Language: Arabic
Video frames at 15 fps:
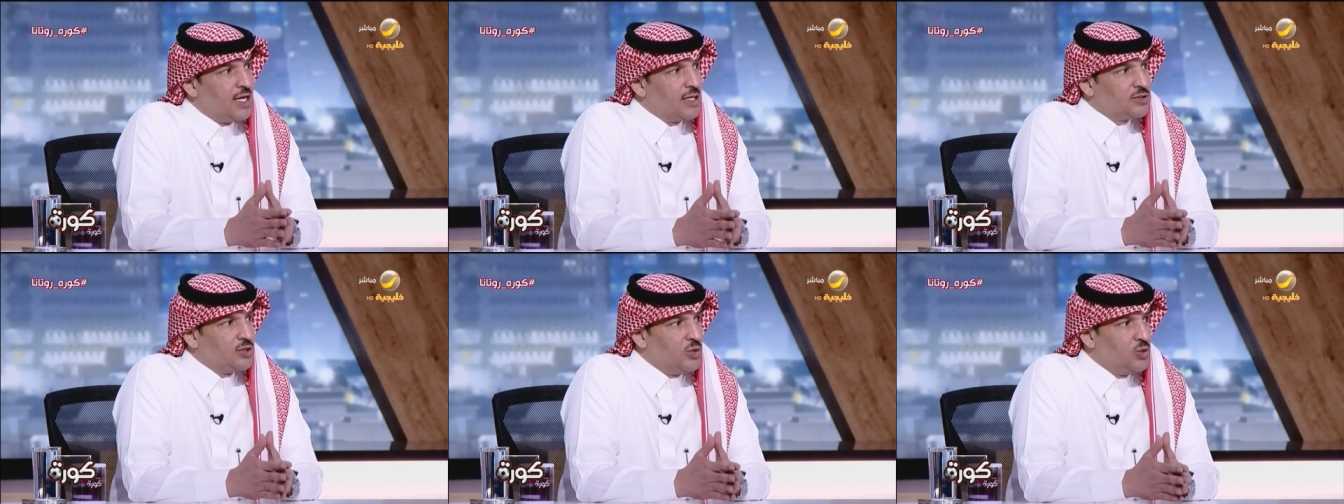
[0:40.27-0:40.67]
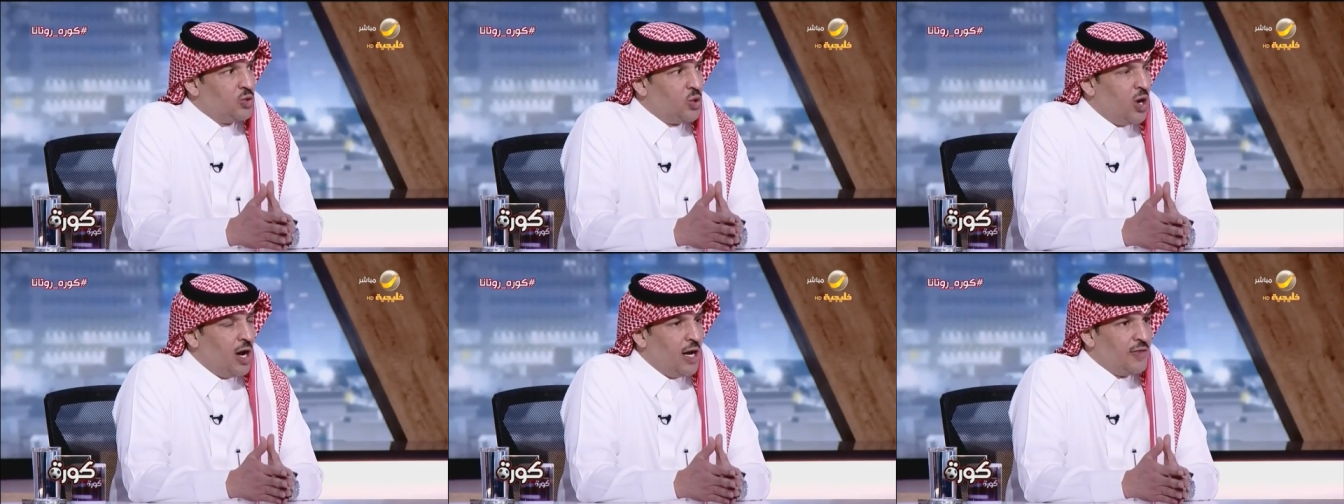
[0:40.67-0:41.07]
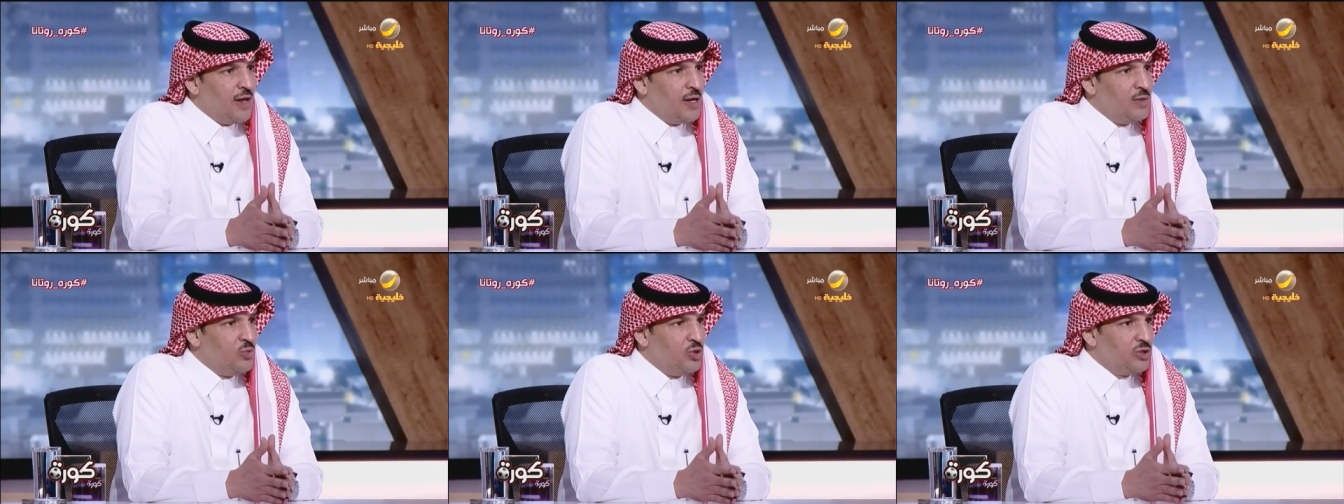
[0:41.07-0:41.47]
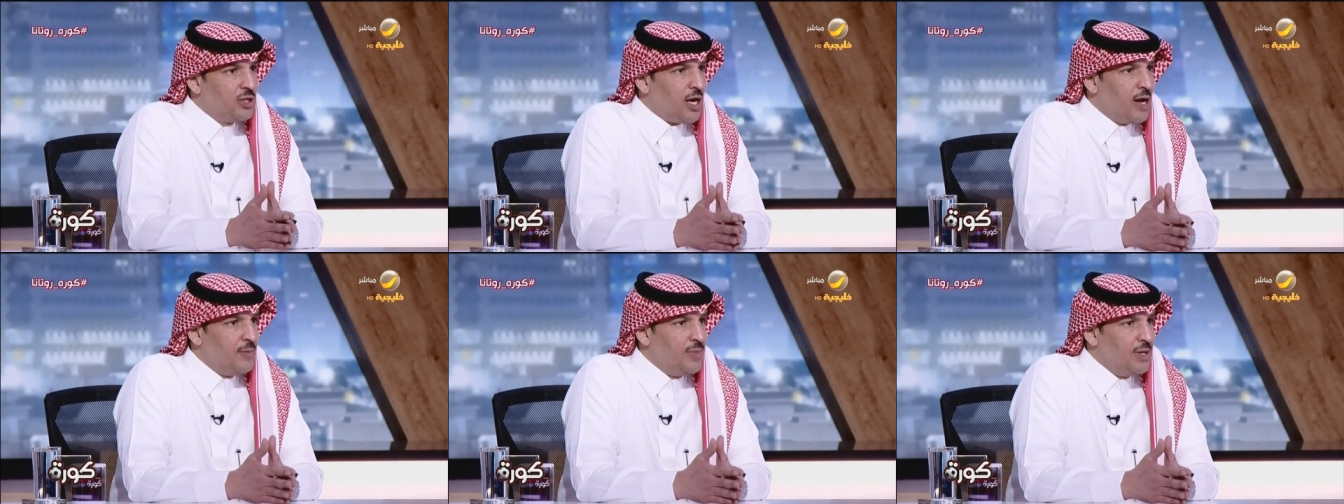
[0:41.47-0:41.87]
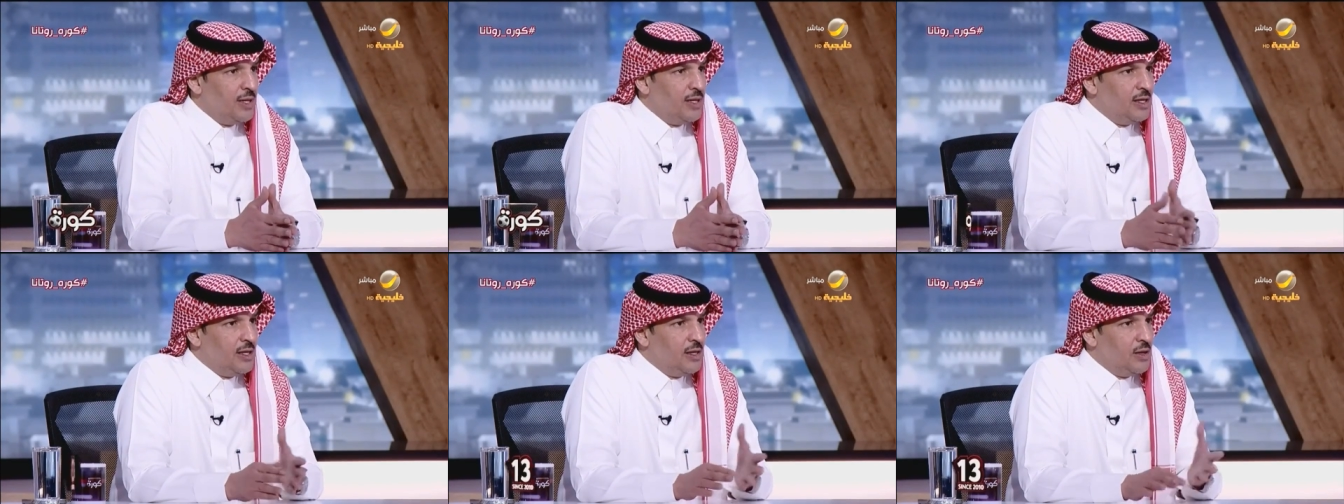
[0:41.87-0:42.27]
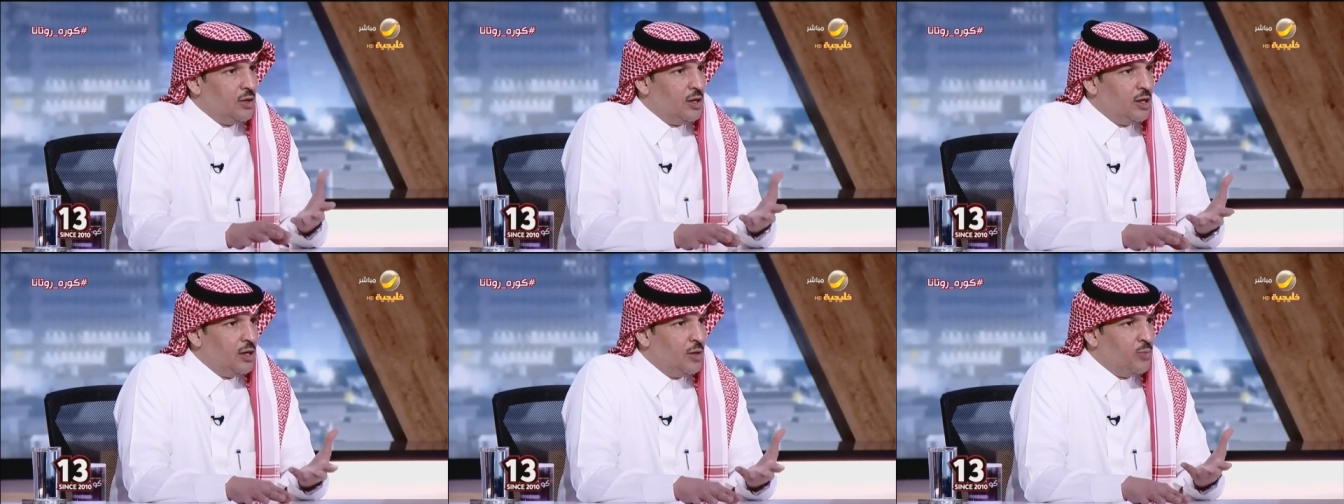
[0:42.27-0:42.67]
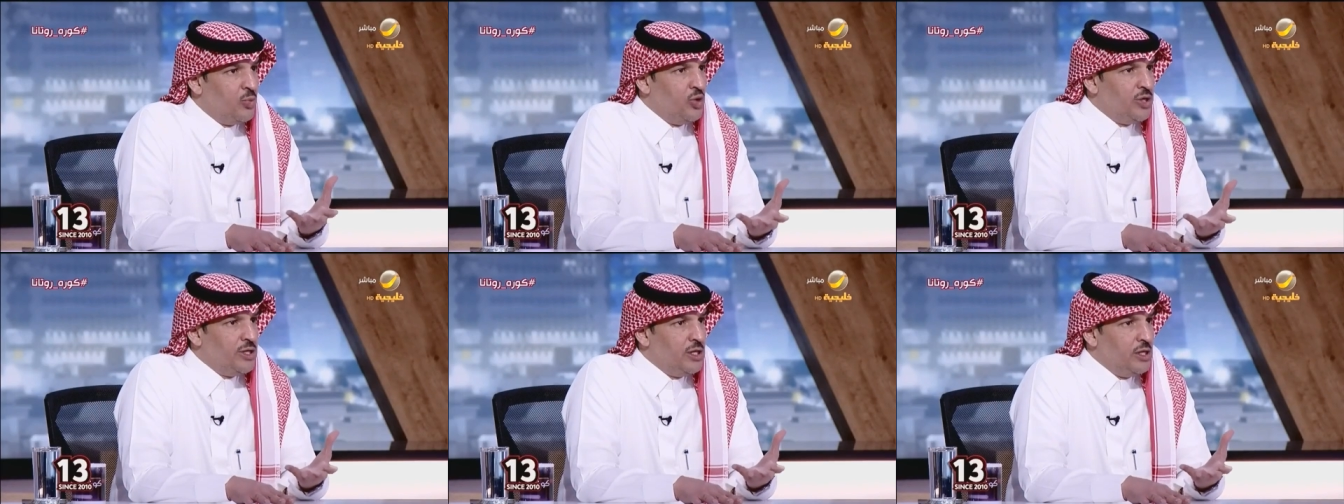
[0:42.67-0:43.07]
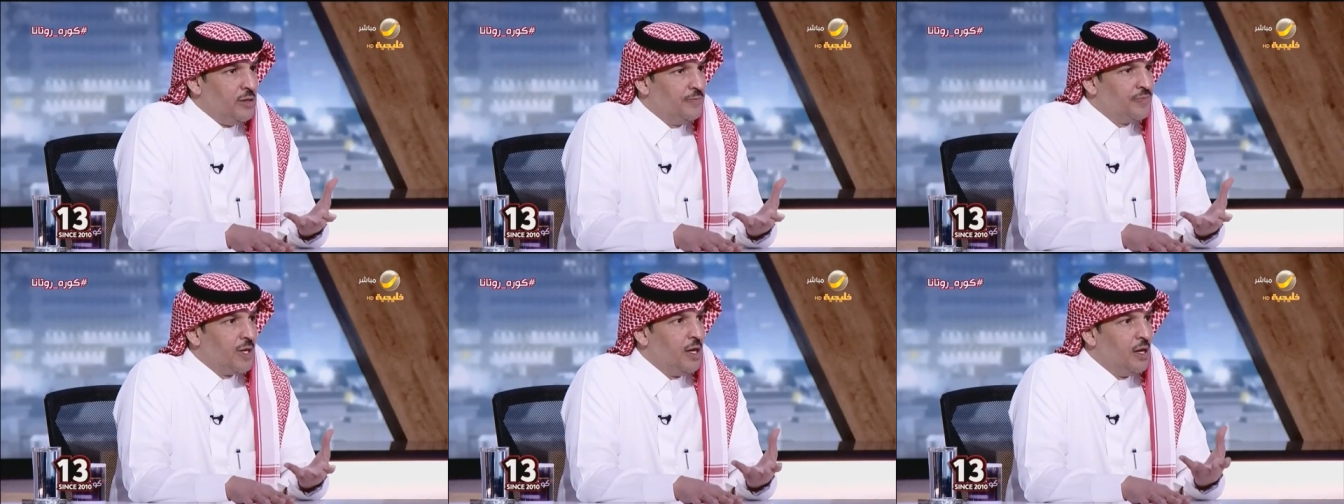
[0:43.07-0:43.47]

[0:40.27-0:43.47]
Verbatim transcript: أساس أنه هذا المنتخب اللي آه، بني